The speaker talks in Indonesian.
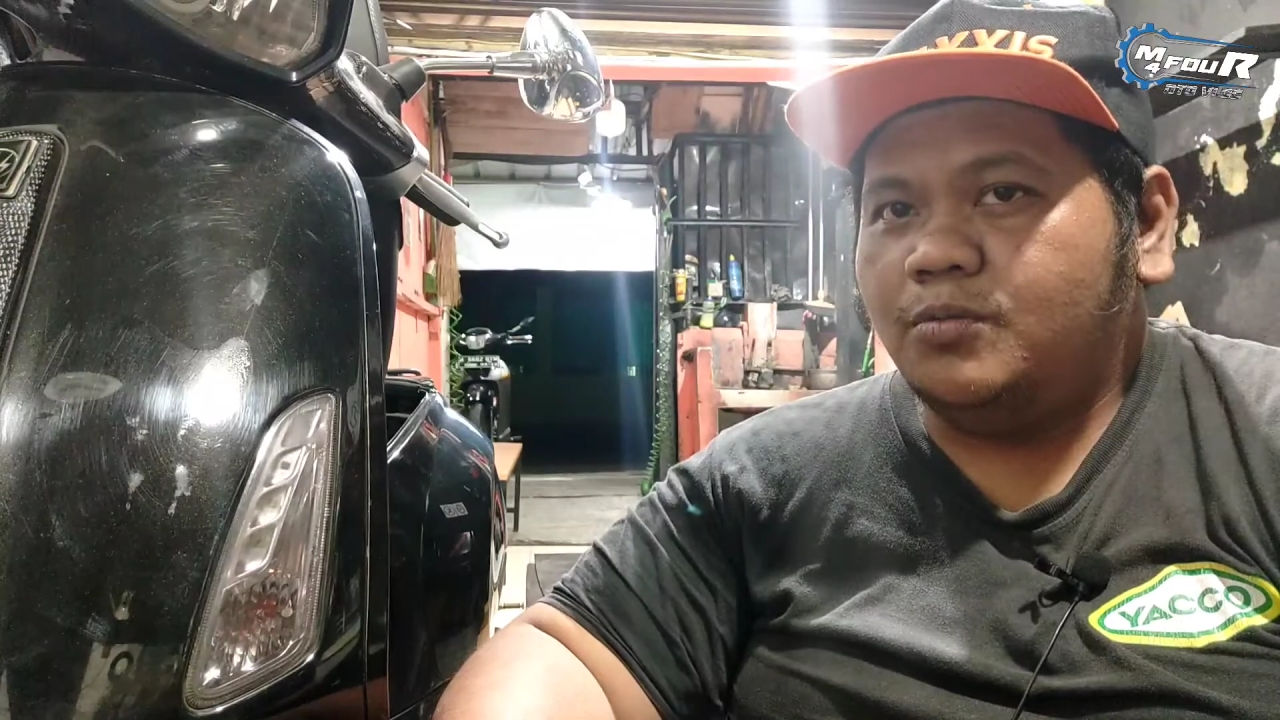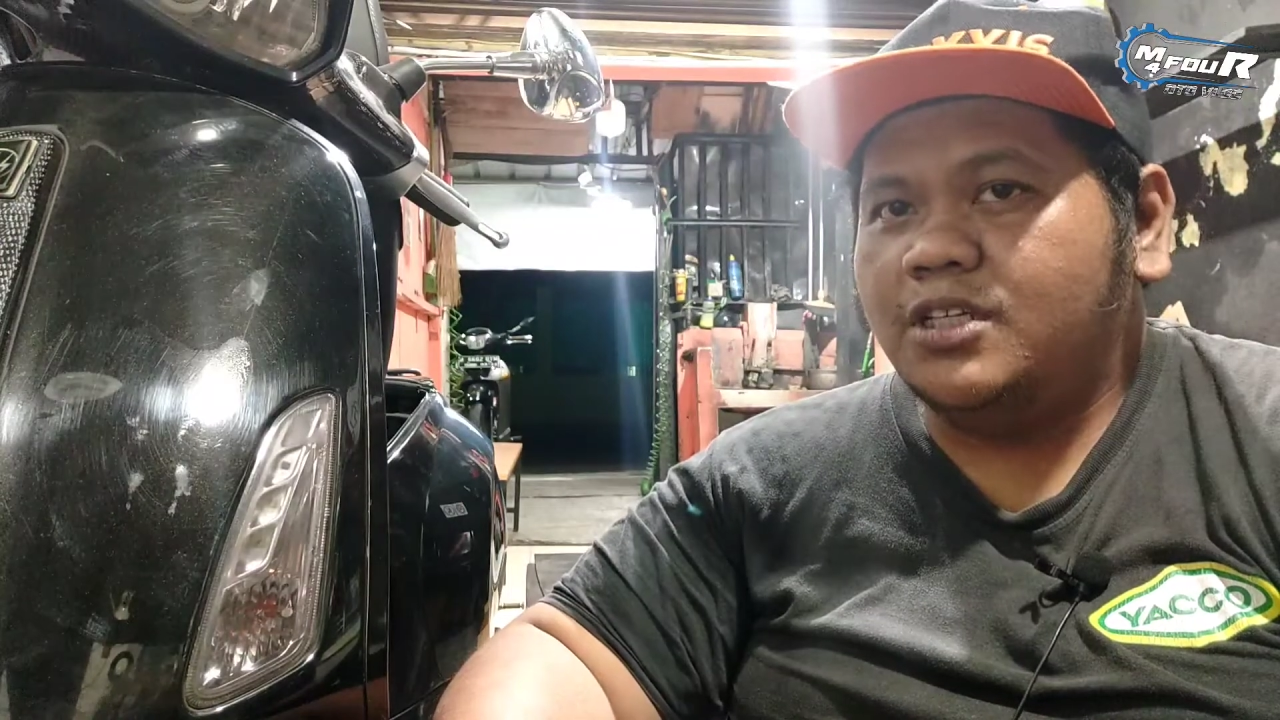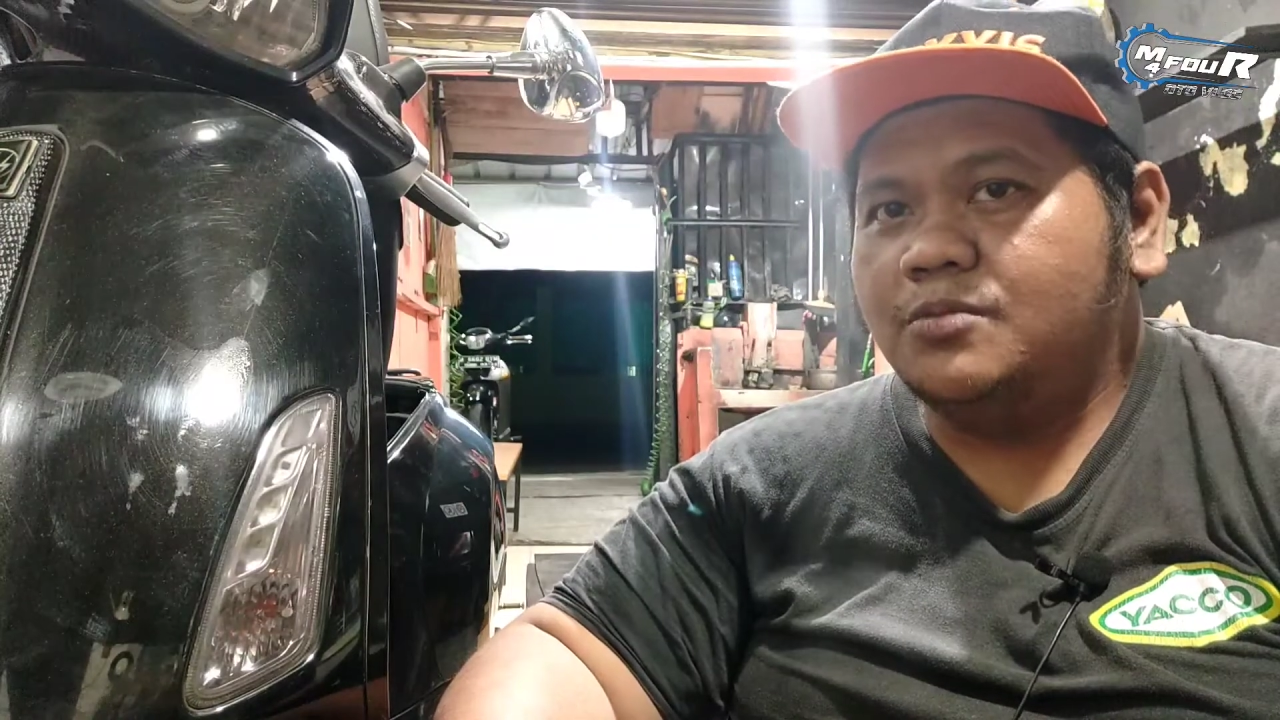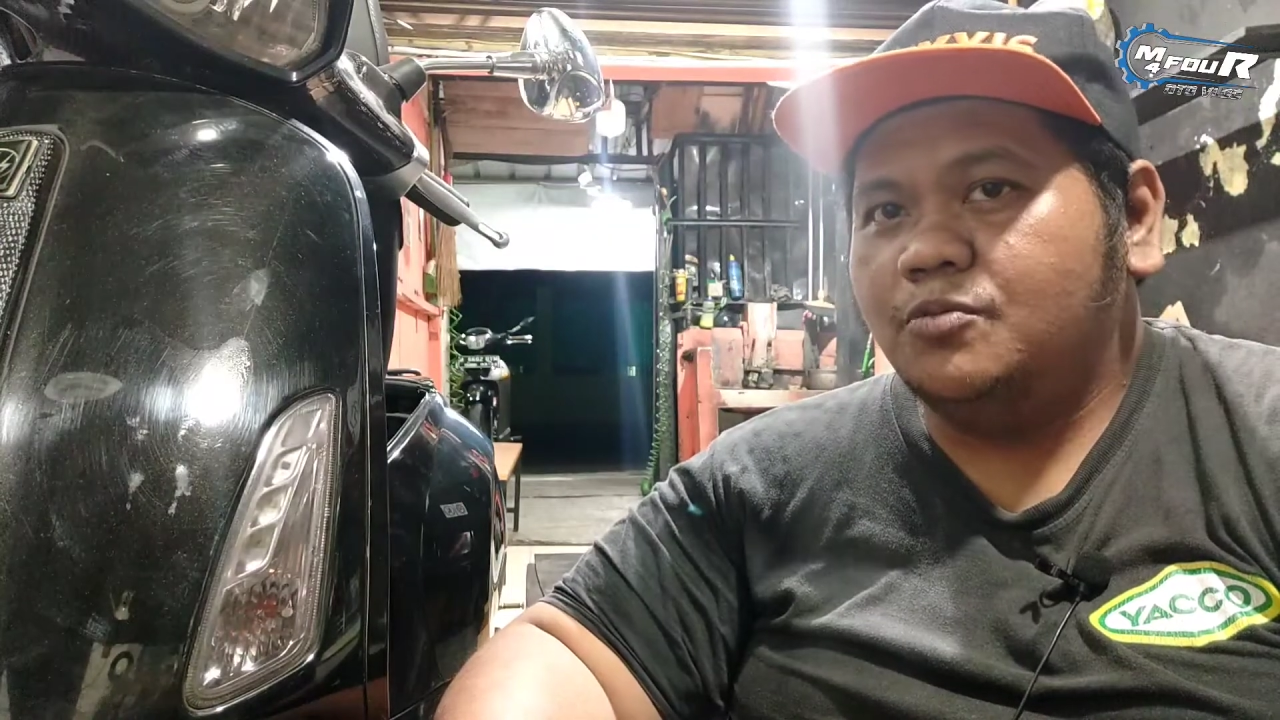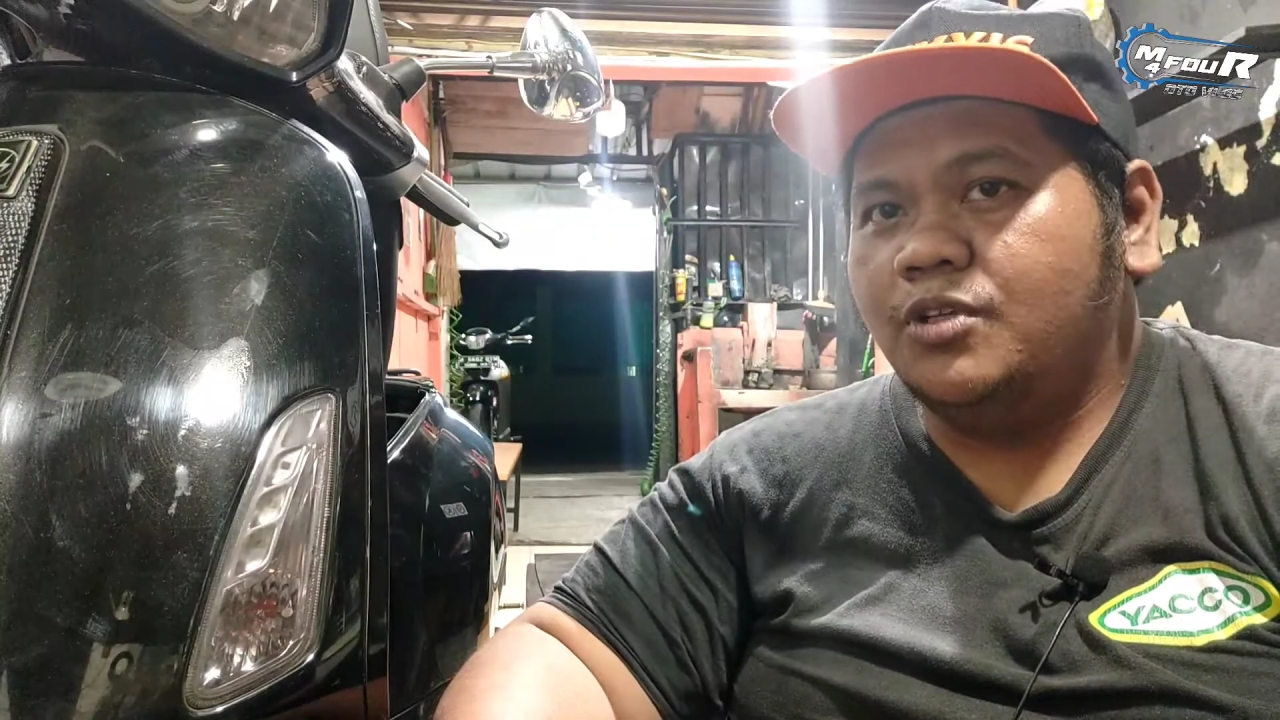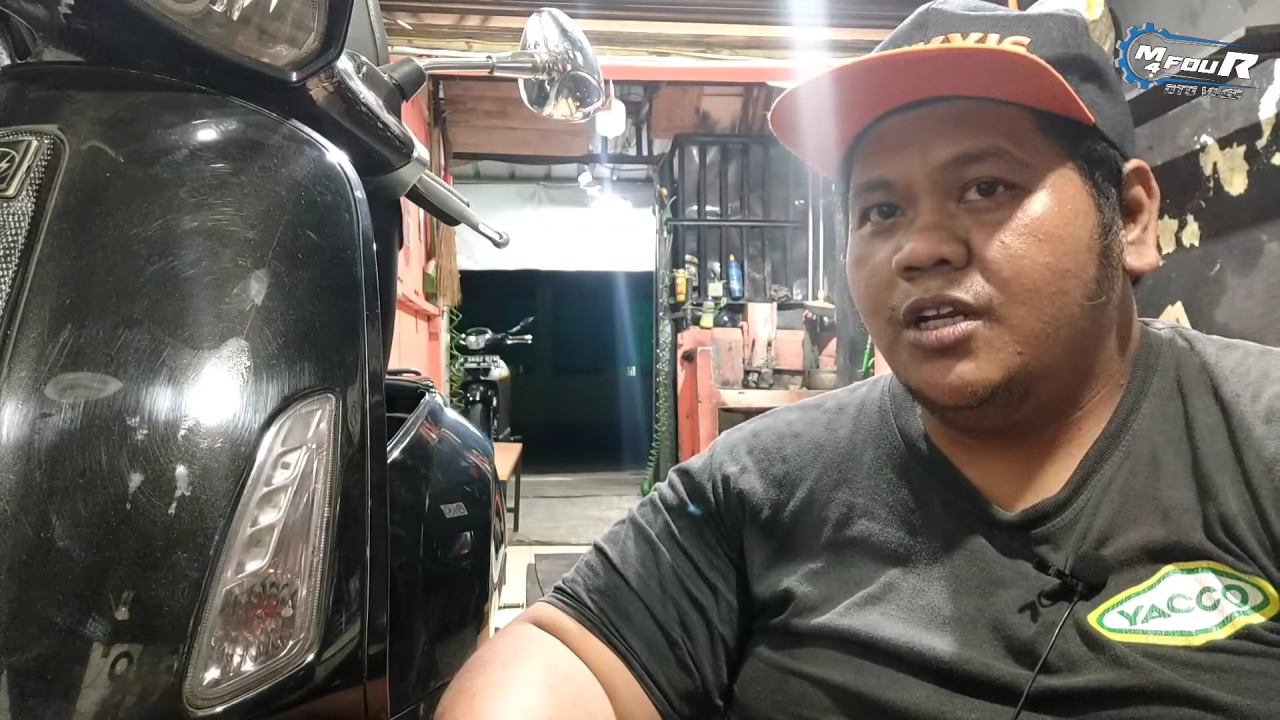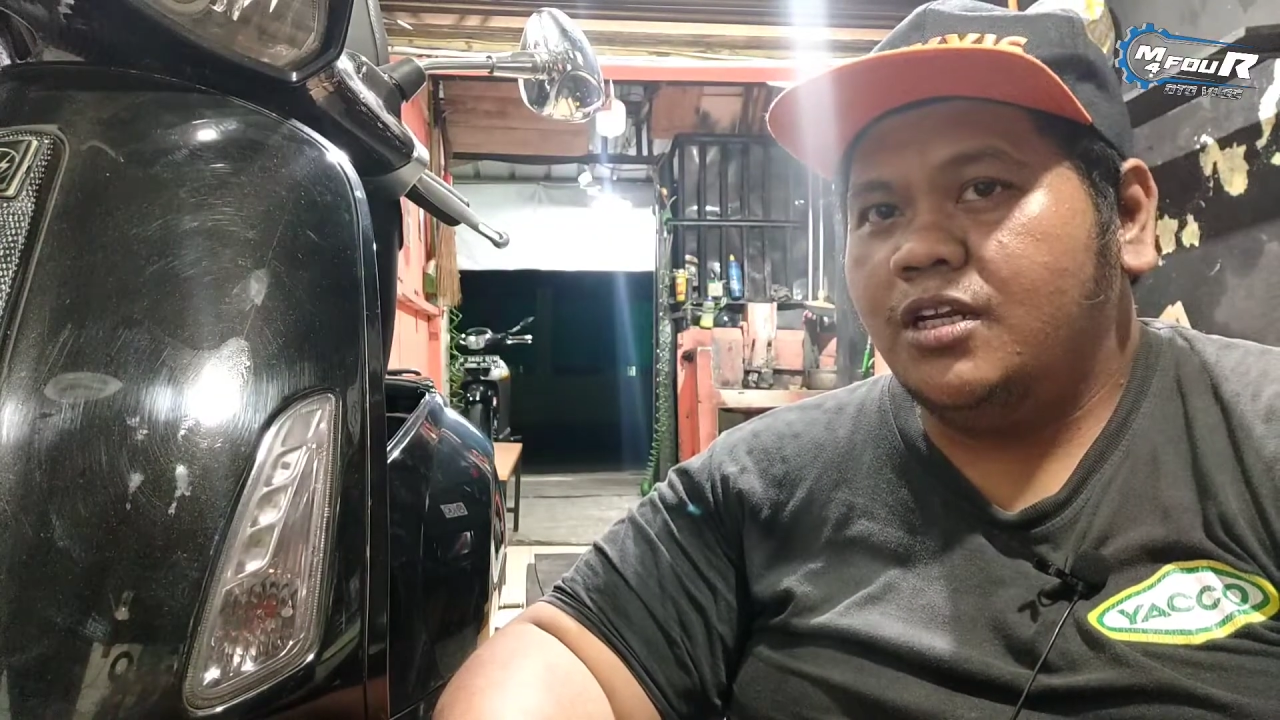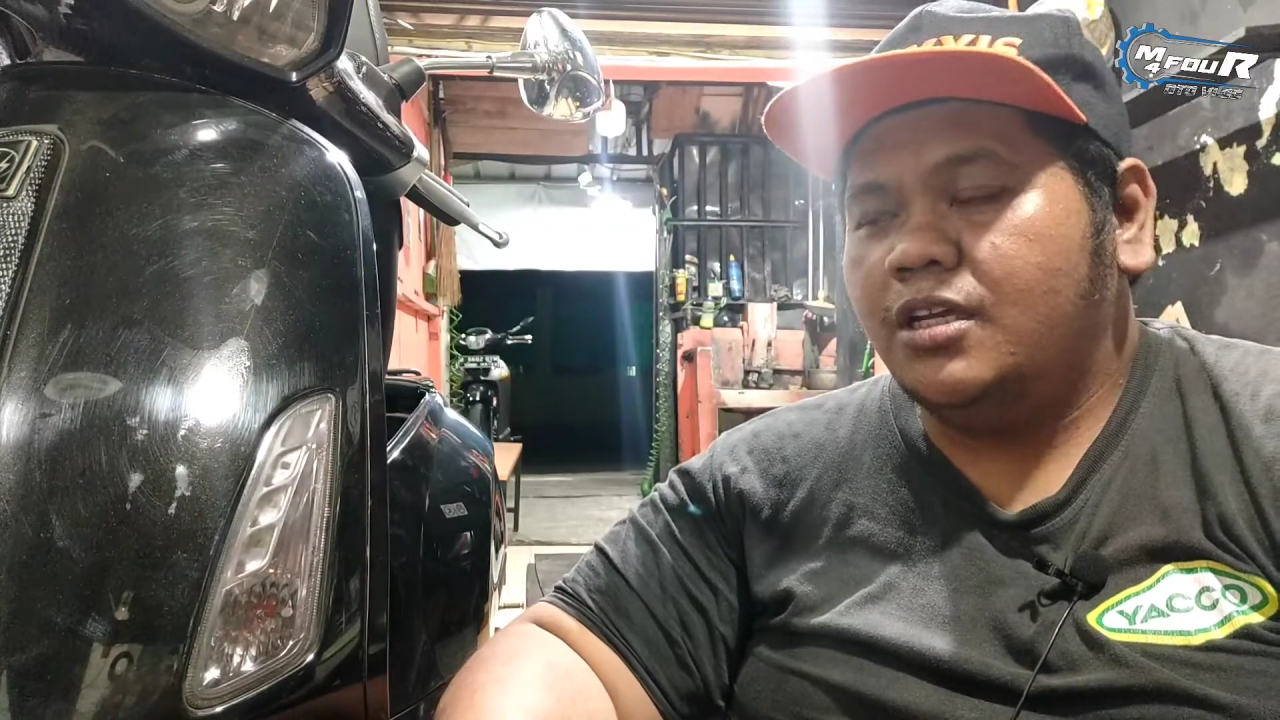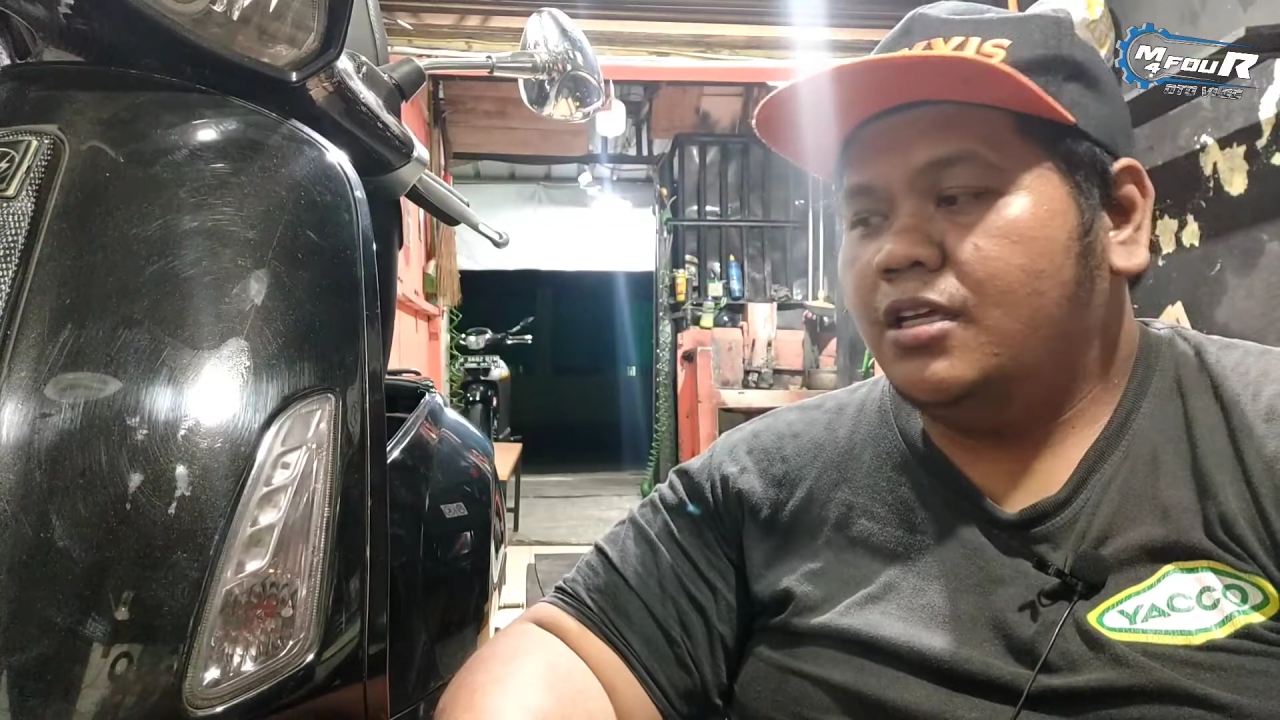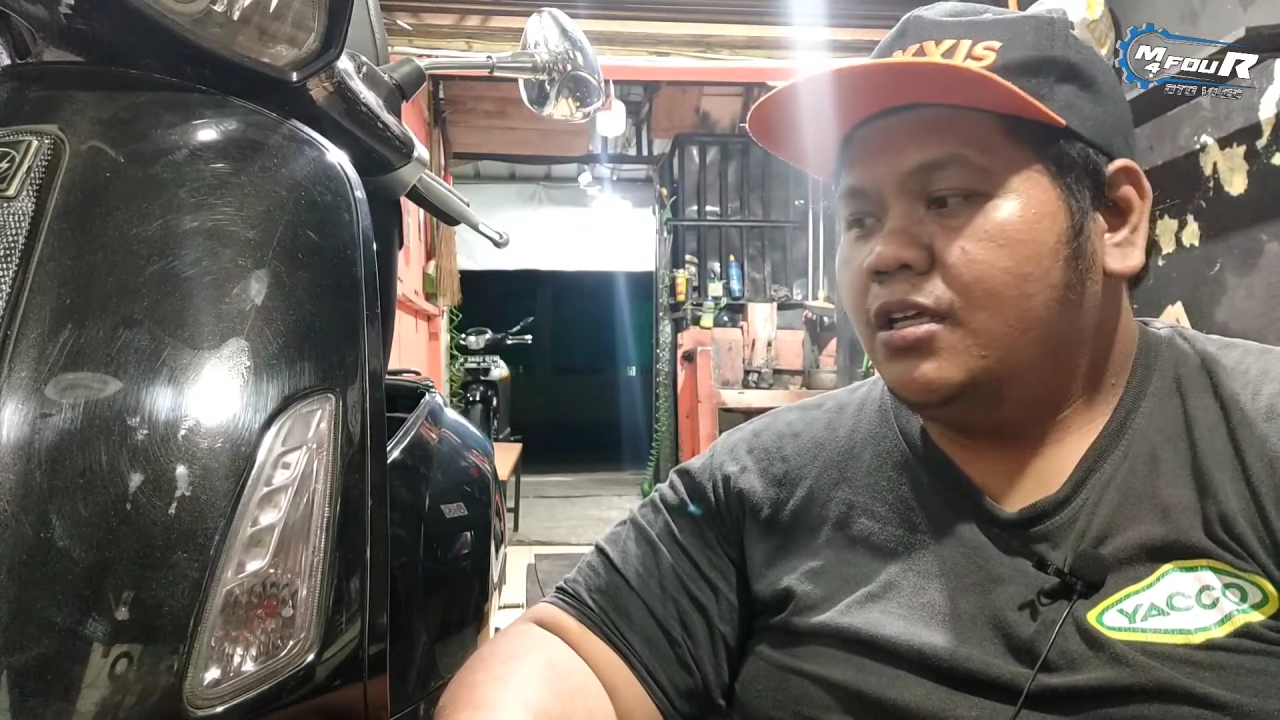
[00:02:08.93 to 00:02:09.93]
mungkin
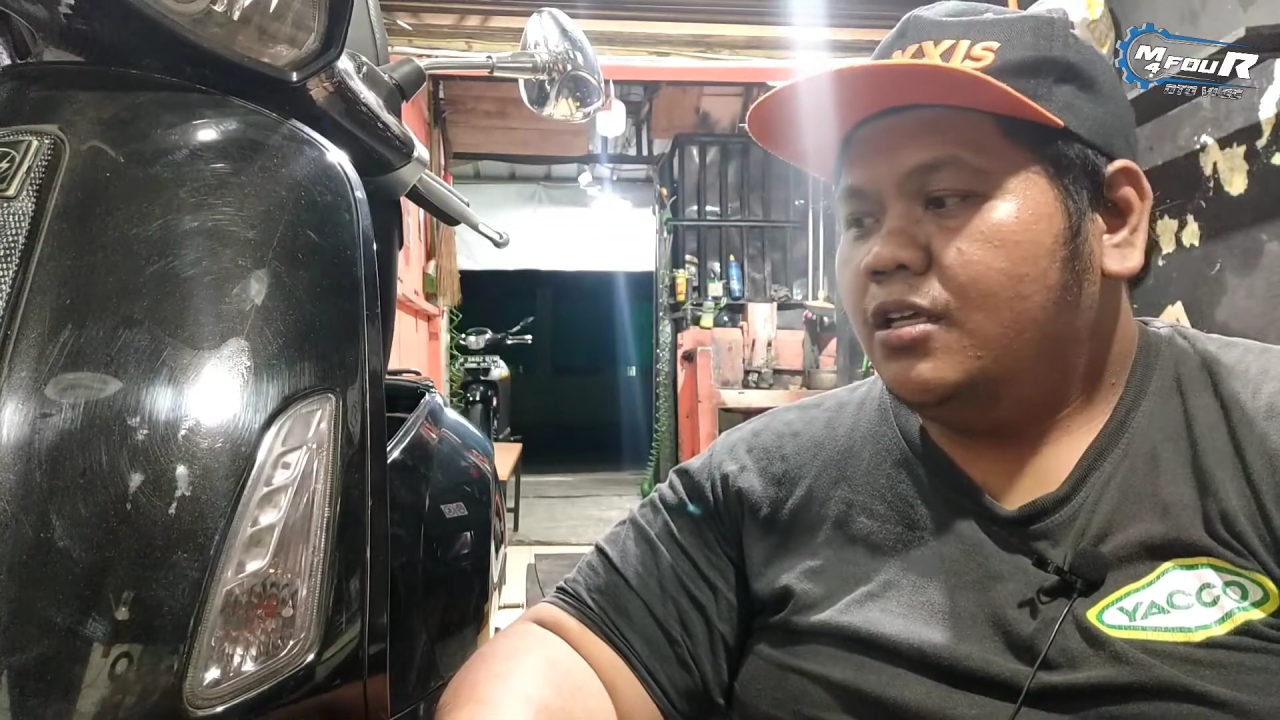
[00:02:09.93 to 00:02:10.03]
ya